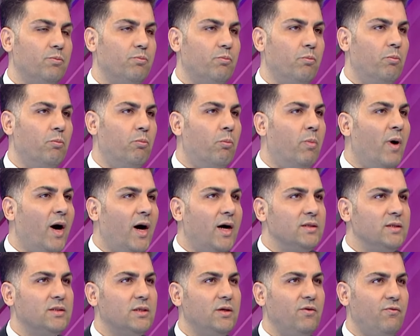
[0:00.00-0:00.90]

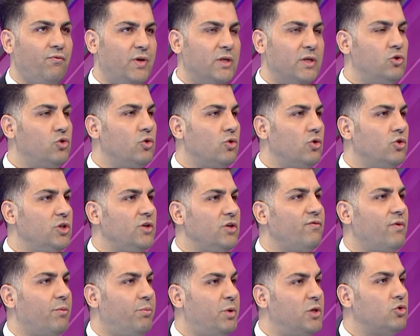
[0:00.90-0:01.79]
bazı
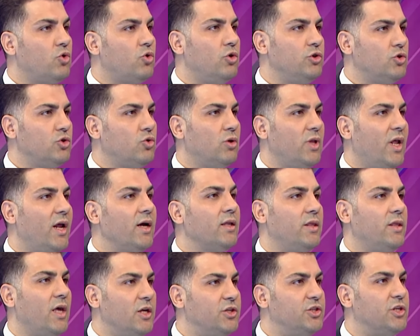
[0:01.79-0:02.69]
fizyolojik ve psikolojik
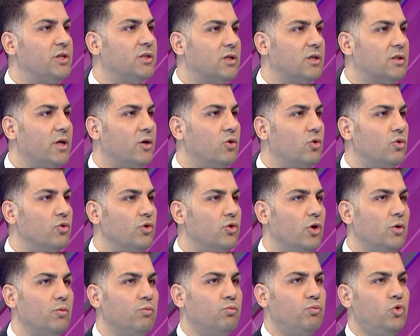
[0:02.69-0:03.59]
olarak değişiklikler
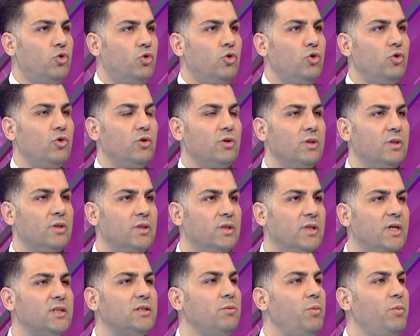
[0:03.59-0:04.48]
oluyor. Bu
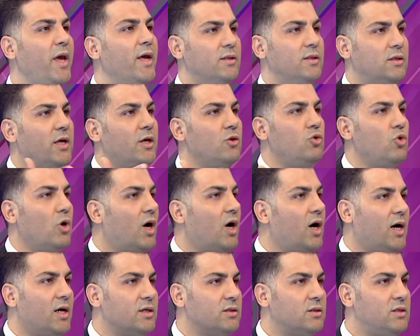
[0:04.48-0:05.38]
nasıl bir etki ediyor
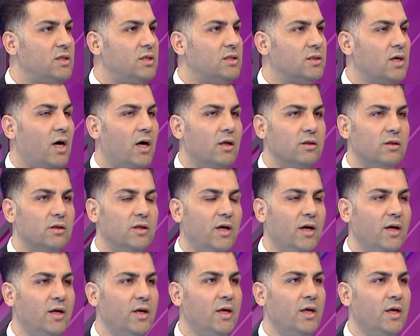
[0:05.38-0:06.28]
ağız diş
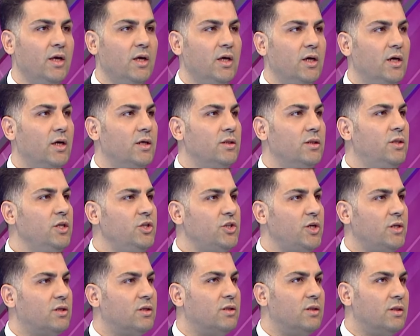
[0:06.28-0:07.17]
sağlığına? E, diş
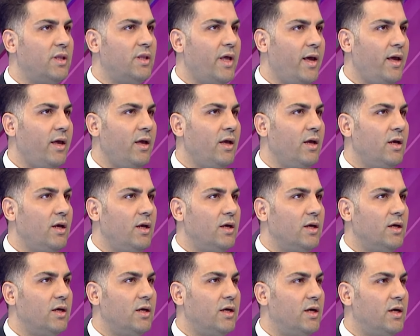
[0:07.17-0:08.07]
etinde
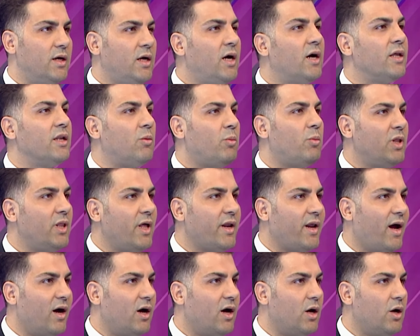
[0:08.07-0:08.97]
e,
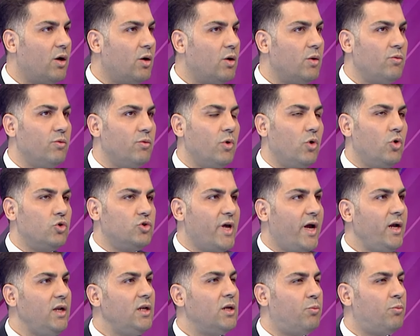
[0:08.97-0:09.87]
kanamalara, Hı.
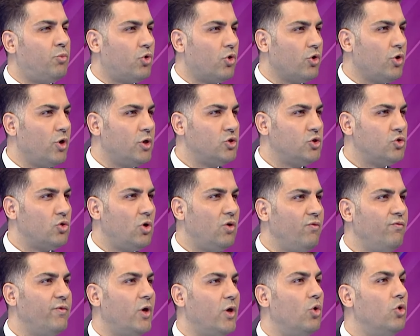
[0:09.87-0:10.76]
Özellikle
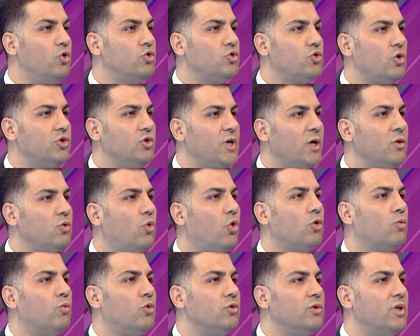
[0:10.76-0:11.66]
progesteron ve östrojen
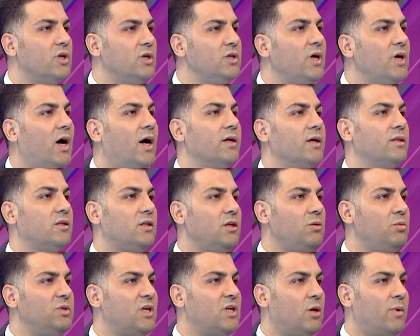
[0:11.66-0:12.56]
hormonlarının
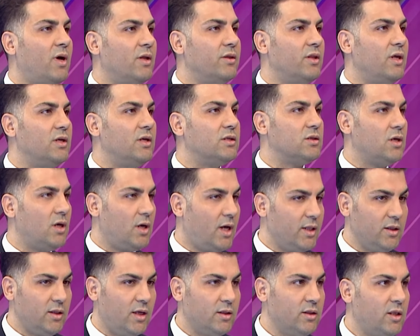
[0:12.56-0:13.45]
arttığı bir zamandayız.
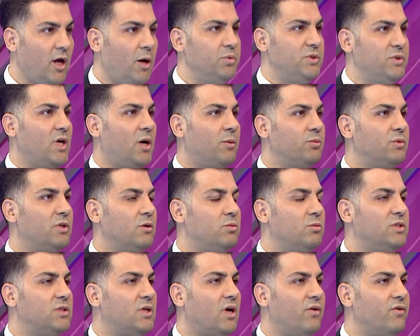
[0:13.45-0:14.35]
Hatta TAPS yaptığı
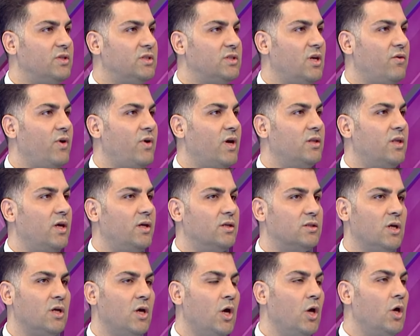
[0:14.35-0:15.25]
bir
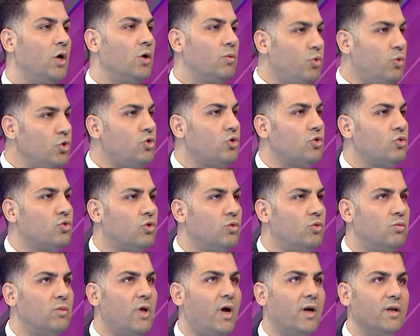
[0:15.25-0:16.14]
seviyedeyiz. Bu tür
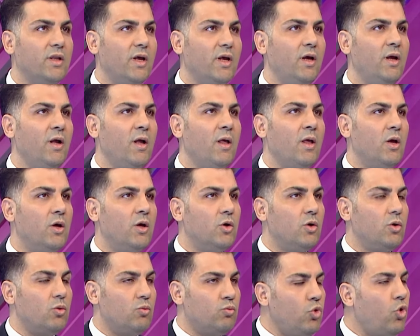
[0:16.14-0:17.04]
durumlarda
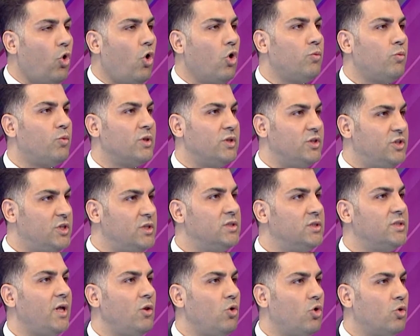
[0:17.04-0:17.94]
bu hormonun
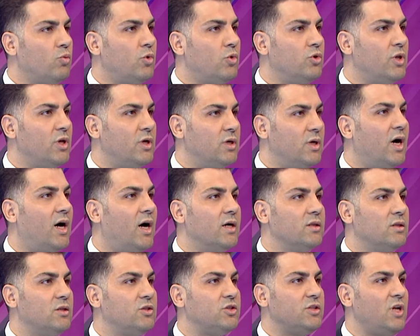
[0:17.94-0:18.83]
cinsel hormonların
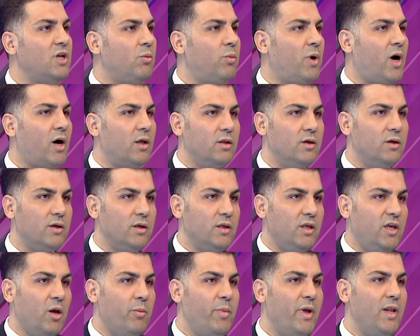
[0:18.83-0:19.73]
artışına bağlı
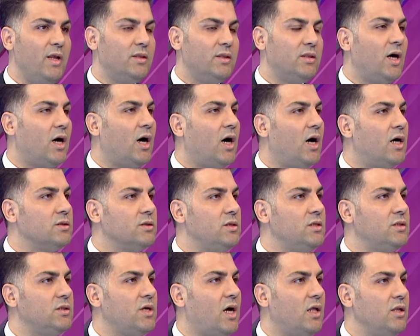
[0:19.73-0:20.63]
gebelikte
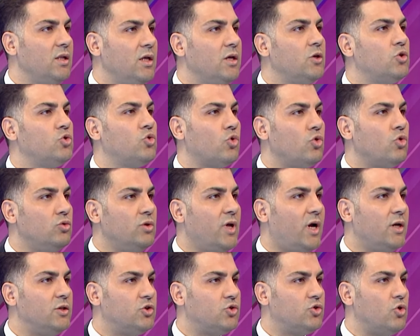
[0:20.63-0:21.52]
ağız sağlığındaki
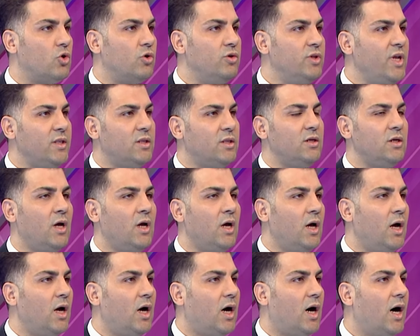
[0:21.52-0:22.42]
sorunlar çıkıyor. Nedir?
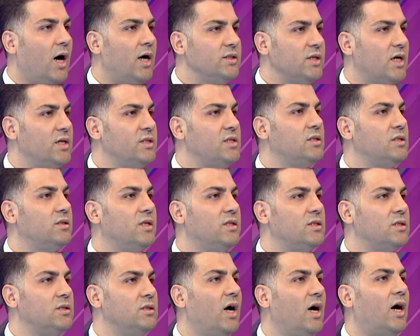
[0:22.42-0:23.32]
Ağız
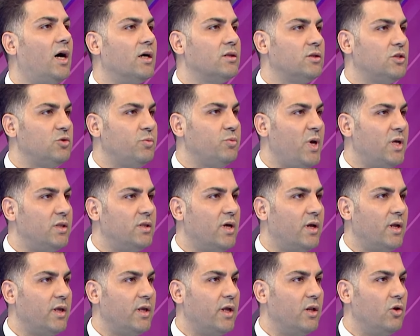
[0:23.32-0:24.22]
asitesinde artış
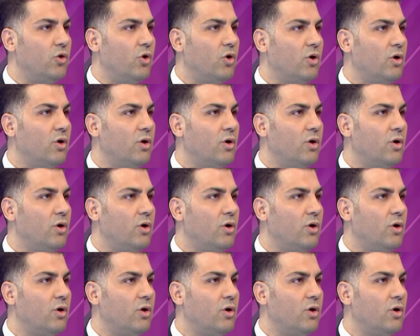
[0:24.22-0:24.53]
meydana geliyor.